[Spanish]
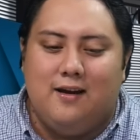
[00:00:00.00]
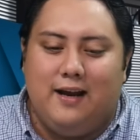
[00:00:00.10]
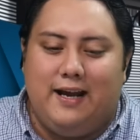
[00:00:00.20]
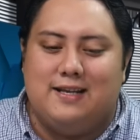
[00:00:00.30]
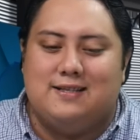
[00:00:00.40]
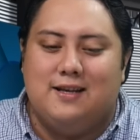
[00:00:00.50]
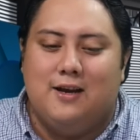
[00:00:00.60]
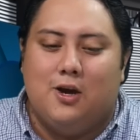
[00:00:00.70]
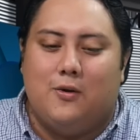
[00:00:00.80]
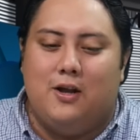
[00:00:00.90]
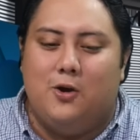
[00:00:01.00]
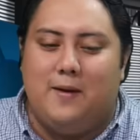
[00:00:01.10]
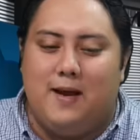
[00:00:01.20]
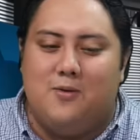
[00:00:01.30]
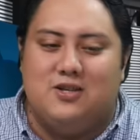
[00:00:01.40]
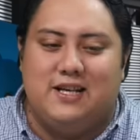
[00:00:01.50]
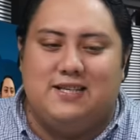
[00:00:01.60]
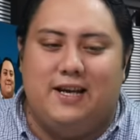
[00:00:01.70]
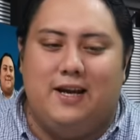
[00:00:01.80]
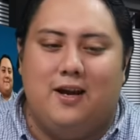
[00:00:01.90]
es cuando veamos
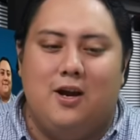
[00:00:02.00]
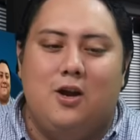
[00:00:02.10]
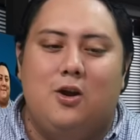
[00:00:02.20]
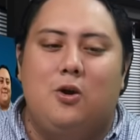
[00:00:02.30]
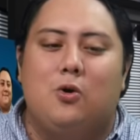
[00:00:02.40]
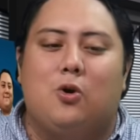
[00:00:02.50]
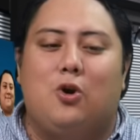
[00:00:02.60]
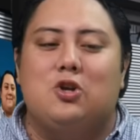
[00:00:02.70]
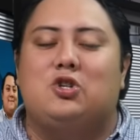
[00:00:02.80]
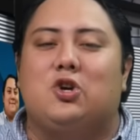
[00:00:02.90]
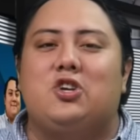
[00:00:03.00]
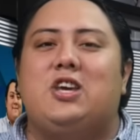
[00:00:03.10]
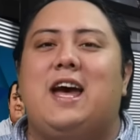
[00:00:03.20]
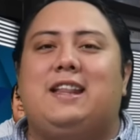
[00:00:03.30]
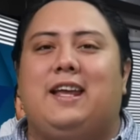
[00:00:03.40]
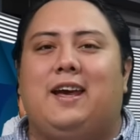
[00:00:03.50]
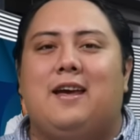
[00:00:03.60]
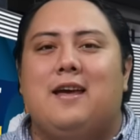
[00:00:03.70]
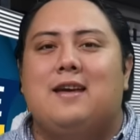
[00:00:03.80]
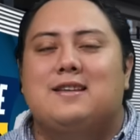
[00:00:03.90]
ese lujoso yate
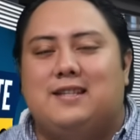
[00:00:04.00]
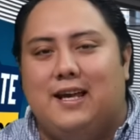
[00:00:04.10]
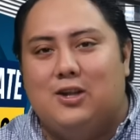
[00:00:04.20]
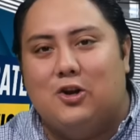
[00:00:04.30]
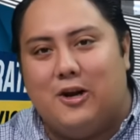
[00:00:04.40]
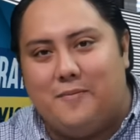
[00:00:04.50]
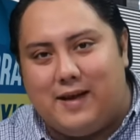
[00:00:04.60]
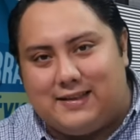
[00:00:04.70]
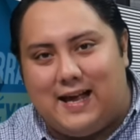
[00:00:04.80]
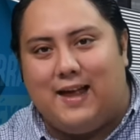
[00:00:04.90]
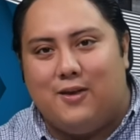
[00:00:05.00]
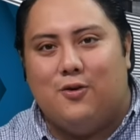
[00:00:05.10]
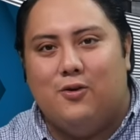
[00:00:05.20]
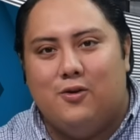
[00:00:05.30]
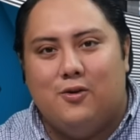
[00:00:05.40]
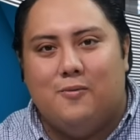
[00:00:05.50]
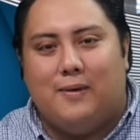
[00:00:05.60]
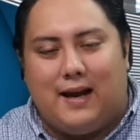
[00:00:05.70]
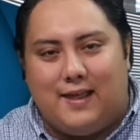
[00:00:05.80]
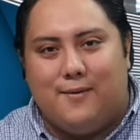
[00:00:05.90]
siendo rematado
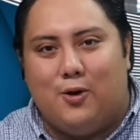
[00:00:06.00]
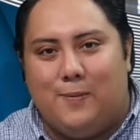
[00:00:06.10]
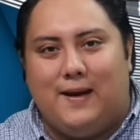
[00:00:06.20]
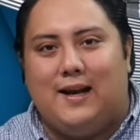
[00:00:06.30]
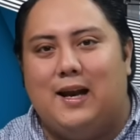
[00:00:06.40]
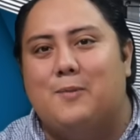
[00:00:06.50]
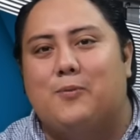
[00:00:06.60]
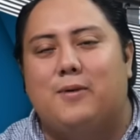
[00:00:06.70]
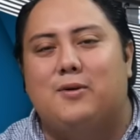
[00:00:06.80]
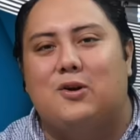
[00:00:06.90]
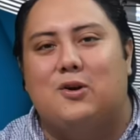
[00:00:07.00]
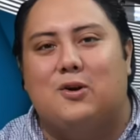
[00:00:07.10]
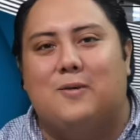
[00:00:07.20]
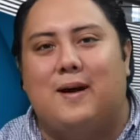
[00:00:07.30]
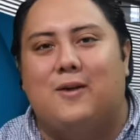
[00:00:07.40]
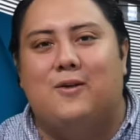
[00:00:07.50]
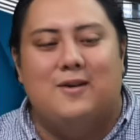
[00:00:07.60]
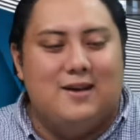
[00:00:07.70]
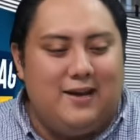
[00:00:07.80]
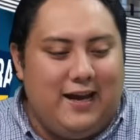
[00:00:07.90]
para devolverle al pueblo lo robado.
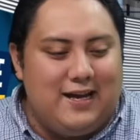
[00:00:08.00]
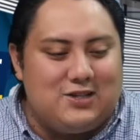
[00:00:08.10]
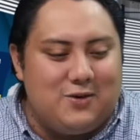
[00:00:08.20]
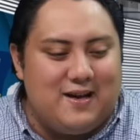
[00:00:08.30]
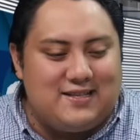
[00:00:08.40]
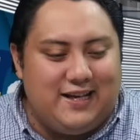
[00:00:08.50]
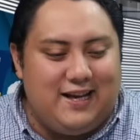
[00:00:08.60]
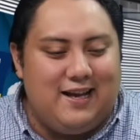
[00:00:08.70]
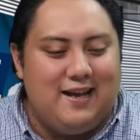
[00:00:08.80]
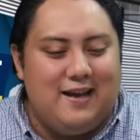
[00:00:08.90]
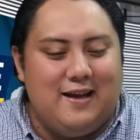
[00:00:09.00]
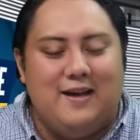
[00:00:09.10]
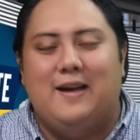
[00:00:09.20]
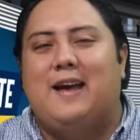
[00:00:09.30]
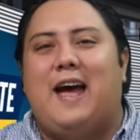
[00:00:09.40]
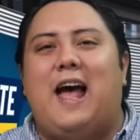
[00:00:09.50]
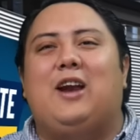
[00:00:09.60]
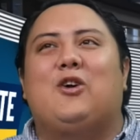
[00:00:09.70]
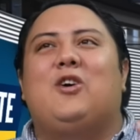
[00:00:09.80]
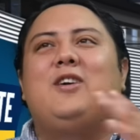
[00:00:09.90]
Eso va a ser
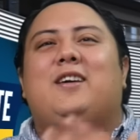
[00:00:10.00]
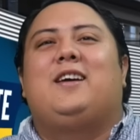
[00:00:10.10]
algo